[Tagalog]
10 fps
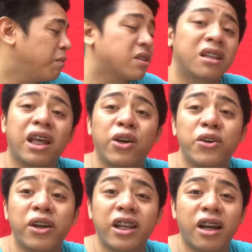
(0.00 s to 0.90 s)
Minsan tayo
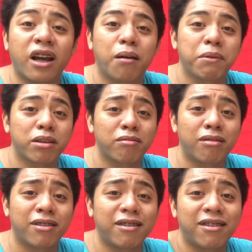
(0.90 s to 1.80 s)
yung ginagamit.
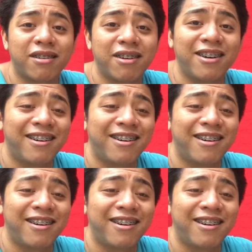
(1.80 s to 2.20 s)
Oh.